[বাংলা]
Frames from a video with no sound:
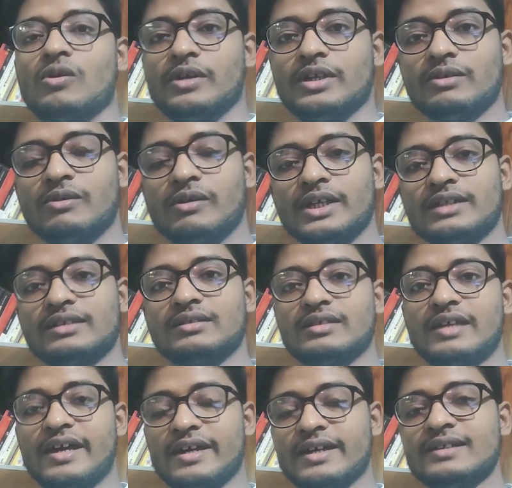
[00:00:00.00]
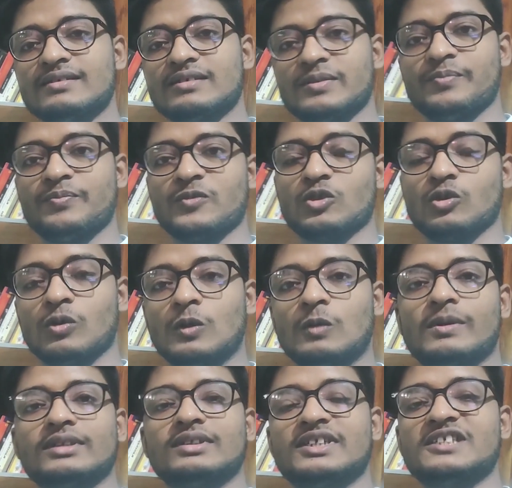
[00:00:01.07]
অনেক অনেক থ্যাংকস
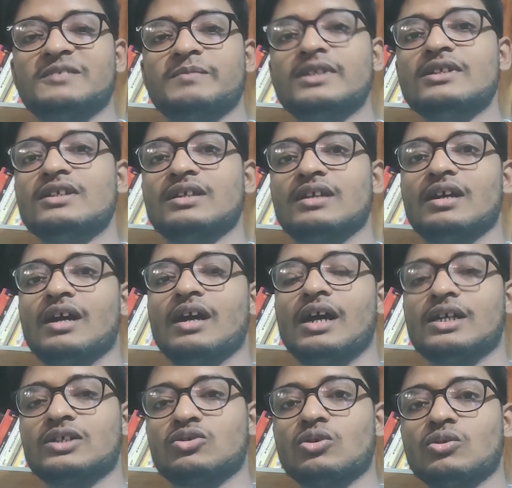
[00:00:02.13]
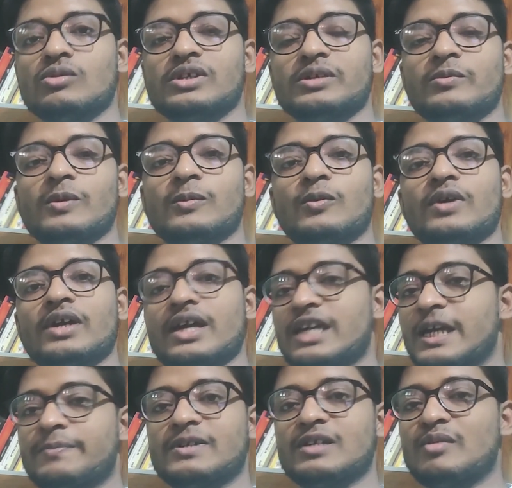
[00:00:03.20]
ধন্যবাদ টিচমেন্ট আর সকলকে বলবো
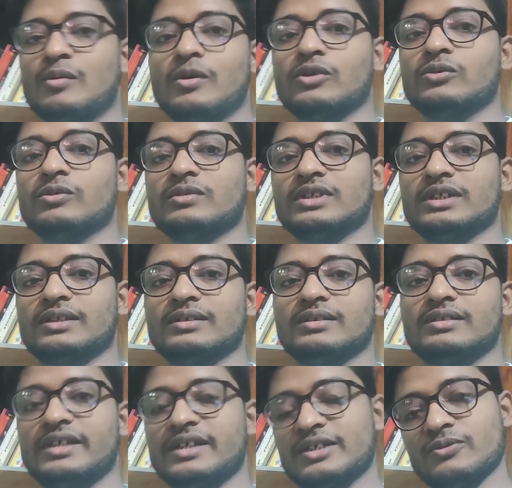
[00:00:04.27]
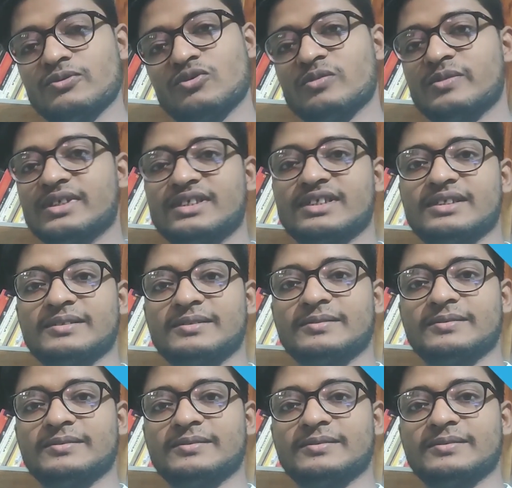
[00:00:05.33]
এই অ্যাপটা ব্যবহার করতে থ্যাংক ইউ সো মাচ